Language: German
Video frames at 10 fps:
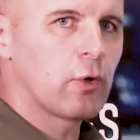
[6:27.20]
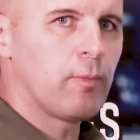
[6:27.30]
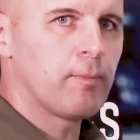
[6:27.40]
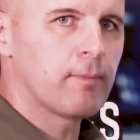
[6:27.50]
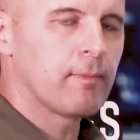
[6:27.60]

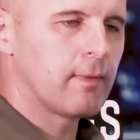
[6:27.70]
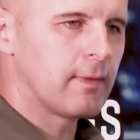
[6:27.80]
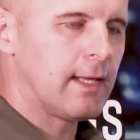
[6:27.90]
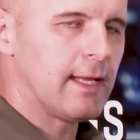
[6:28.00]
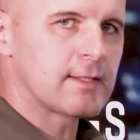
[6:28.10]
Truppen,
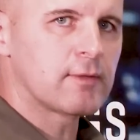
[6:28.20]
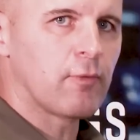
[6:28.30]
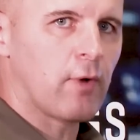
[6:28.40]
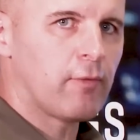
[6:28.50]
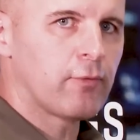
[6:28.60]
die jetzt
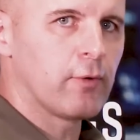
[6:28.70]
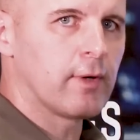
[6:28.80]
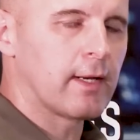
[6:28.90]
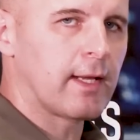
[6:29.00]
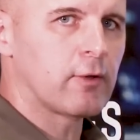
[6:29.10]

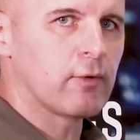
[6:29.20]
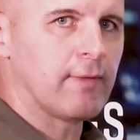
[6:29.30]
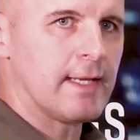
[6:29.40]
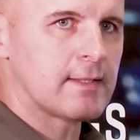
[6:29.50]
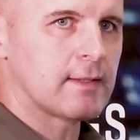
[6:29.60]
vorfühlen in Richtung
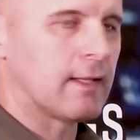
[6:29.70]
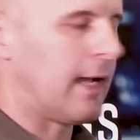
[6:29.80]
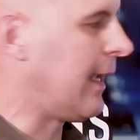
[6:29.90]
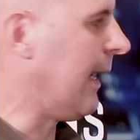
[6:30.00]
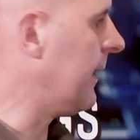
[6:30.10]
Westen,
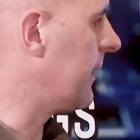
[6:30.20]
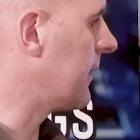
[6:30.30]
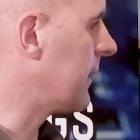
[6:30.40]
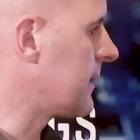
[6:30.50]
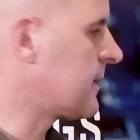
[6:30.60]

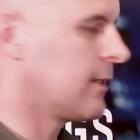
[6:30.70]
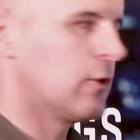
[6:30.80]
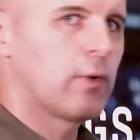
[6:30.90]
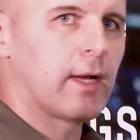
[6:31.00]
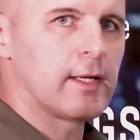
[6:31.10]
erkennen, dass die
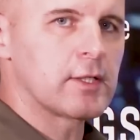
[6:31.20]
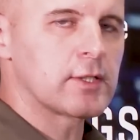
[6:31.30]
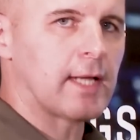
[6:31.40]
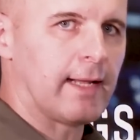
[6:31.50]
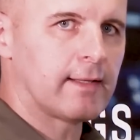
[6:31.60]
ukrainischen
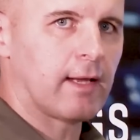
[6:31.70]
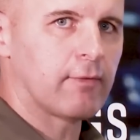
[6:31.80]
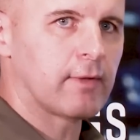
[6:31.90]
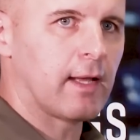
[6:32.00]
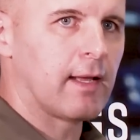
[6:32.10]

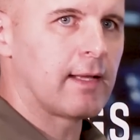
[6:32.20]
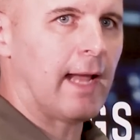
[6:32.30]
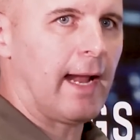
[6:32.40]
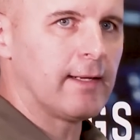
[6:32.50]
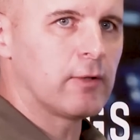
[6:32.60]
Streitkräfte
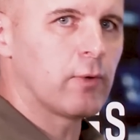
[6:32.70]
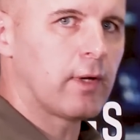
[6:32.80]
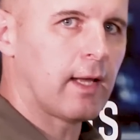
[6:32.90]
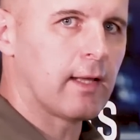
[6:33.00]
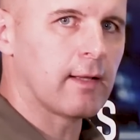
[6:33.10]
keine
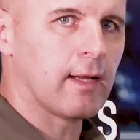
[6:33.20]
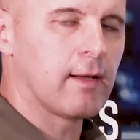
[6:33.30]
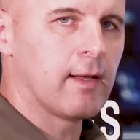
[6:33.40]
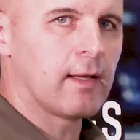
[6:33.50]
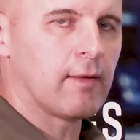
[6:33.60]
durchgehende
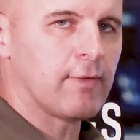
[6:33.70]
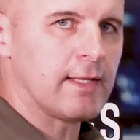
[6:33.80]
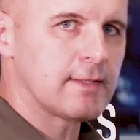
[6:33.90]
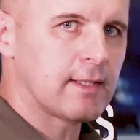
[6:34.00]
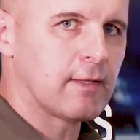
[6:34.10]

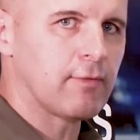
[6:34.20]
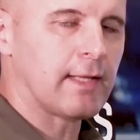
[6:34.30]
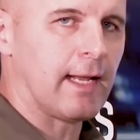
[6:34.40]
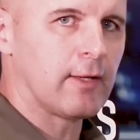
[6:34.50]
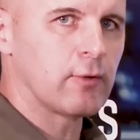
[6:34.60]
gefestigte
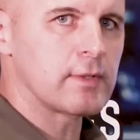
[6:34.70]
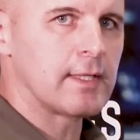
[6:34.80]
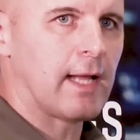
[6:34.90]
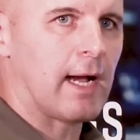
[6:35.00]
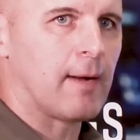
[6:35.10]

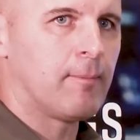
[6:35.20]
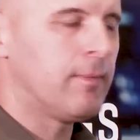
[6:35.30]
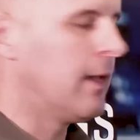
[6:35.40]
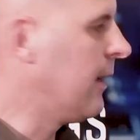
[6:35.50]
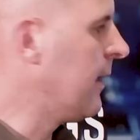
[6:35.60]
Verteidigungslinie haben,